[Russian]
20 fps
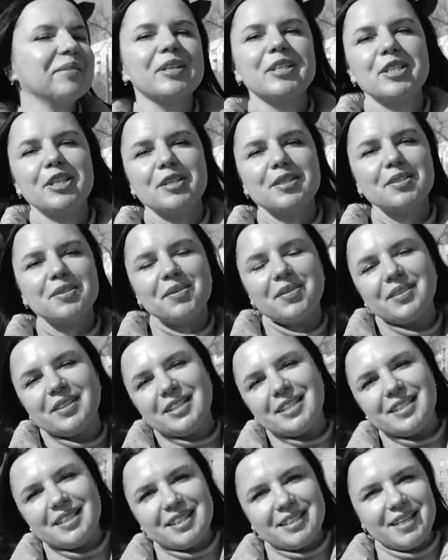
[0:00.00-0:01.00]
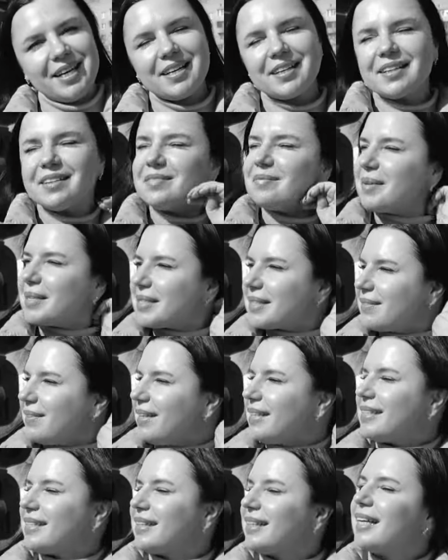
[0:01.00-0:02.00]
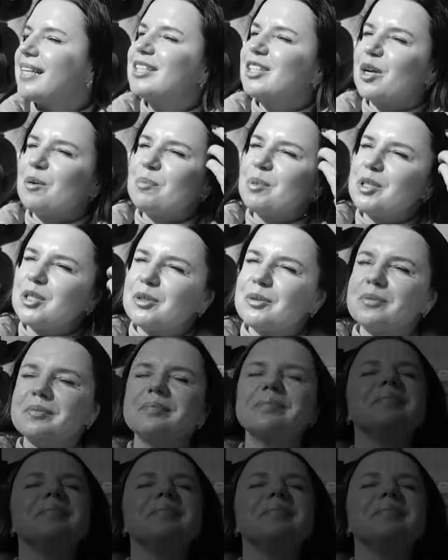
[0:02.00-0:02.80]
очень солнечно, жарко в Москве, сняла шапочку.